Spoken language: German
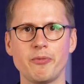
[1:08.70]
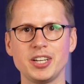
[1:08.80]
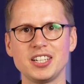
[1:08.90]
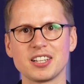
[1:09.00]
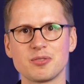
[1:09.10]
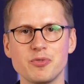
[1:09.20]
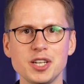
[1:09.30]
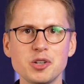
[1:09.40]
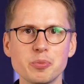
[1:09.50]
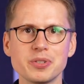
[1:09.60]
Wenn dir das
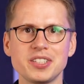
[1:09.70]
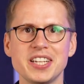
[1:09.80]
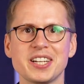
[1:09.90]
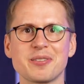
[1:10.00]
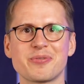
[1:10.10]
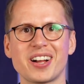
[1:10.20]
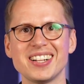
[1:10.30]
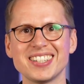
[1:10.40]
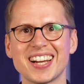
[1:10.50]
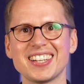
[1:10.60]
Video bis hierhin
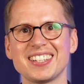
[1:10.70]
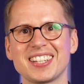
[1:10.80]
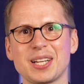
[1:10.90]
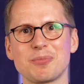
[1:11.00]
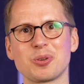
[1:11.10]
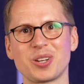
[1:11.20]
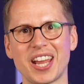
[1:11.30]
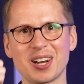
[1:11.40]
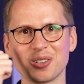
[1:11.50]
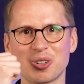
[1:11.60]
gefallen hat, dann gib doch
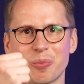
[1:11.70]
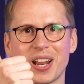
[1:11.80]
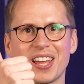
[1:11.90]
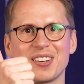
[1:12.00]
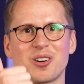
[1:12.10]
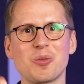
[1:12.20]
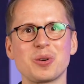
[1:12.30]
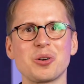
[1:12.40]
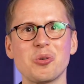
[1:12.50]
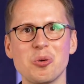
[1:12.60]
gerne schon mal einen Daumen
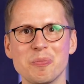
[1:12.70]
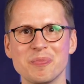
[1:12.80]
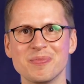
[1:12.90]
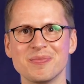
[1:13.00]
nach oben.